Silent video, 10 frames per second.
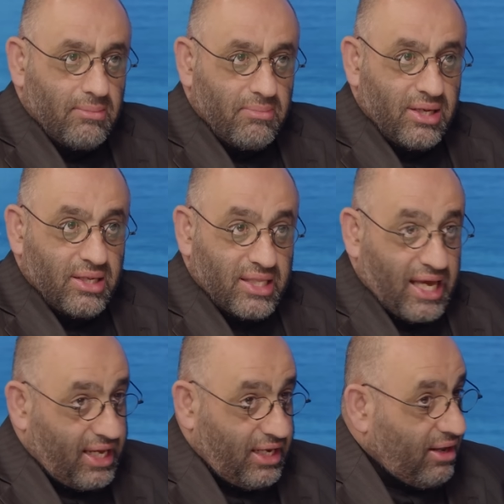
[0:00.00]
من
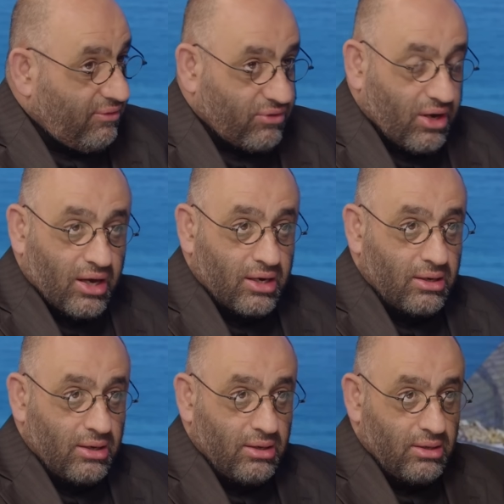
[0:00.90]
داخل الأفكار
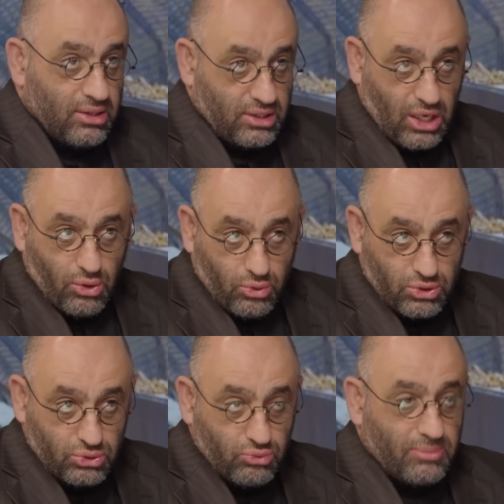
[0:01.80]

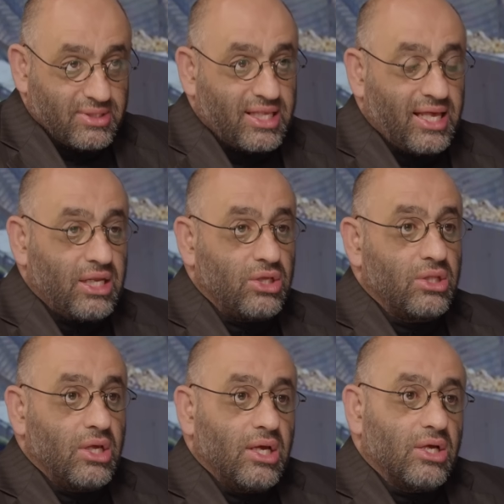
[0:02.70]
تخرج وبالتالي
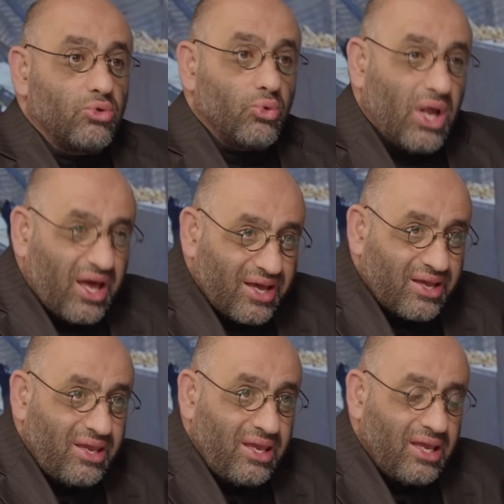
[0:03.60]

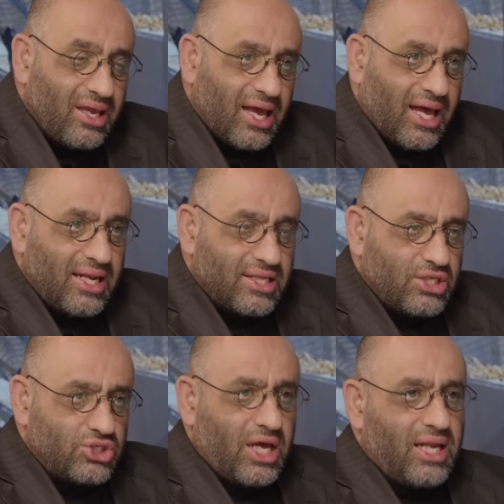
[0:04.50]
تنقي
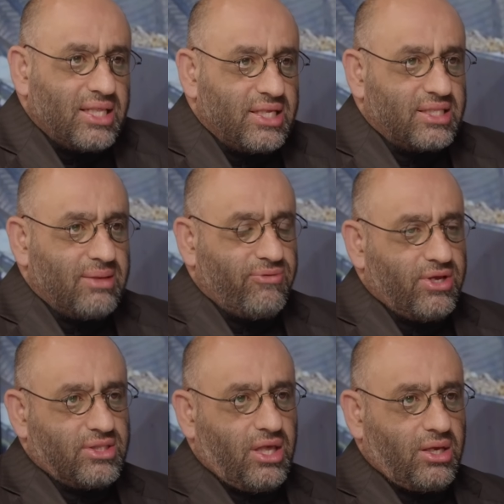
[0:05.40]
الاتجاه الذي يتم فيه
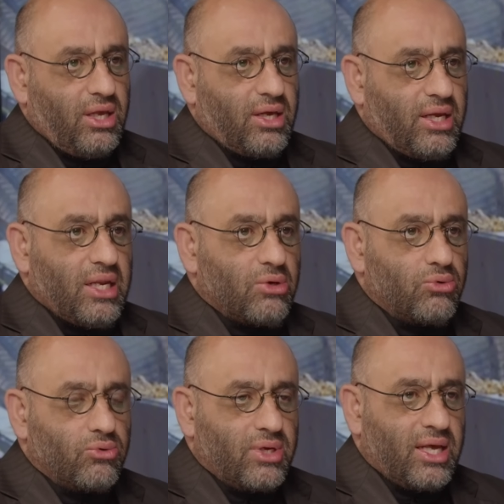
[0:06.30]
التحقيق كي لا
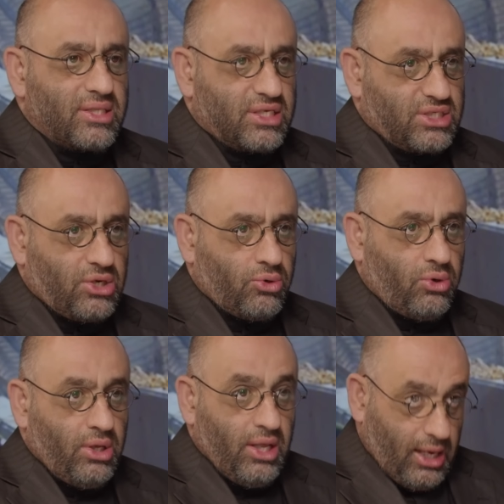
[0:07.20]
يكون هناك
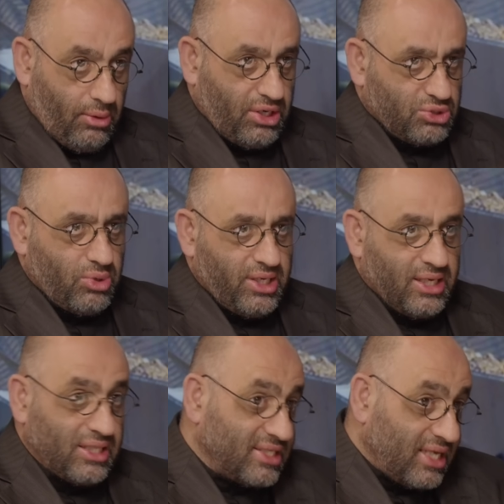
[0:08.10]
تسرع أو
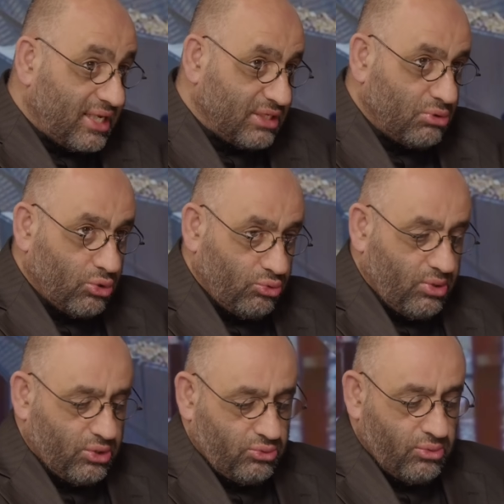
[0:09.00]
عشوائيات لذلك يجب أن يأخذ
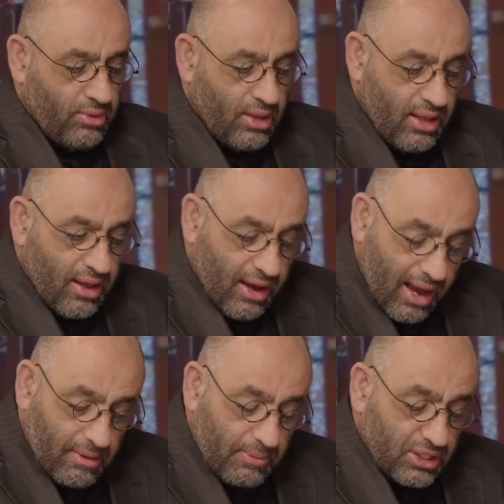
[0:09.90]
وقته
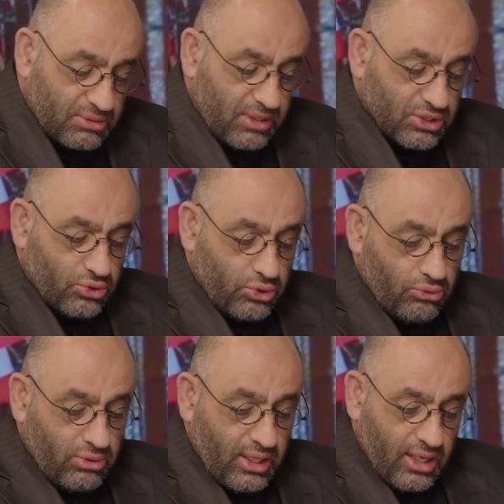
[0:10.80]
اما بالنسبه
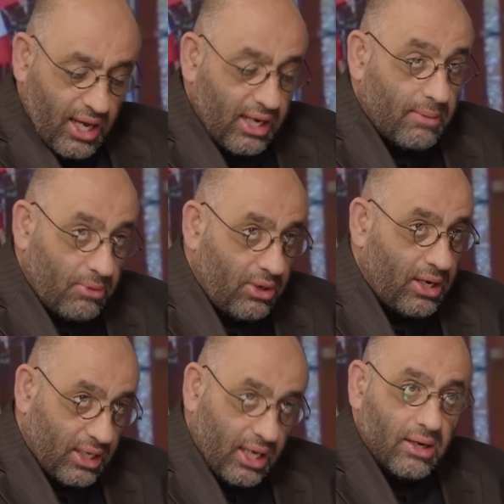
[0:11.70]
للصهيوني انا بقول
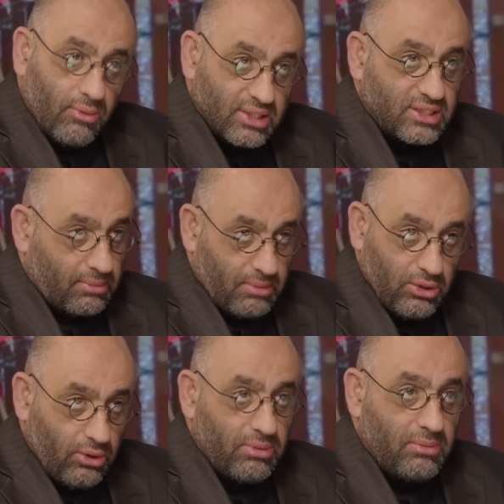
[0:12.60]
لك انا واثق
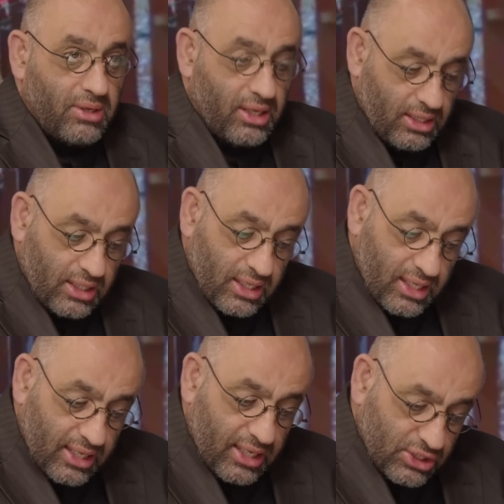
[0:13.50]
مليون بالميه اننا
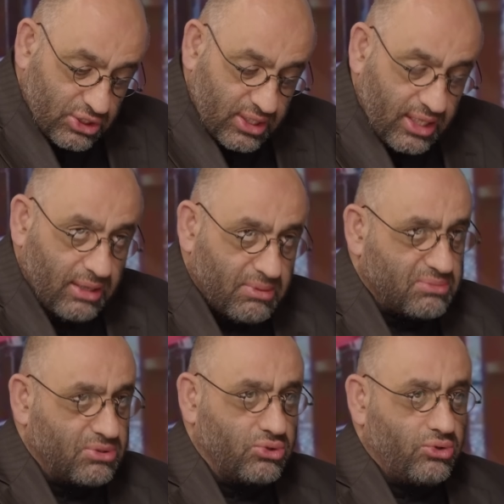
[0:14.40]
لن نجد اي
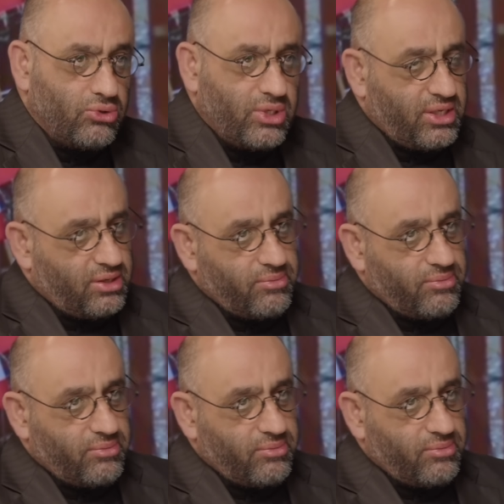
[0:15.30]
بصمه صهيونيه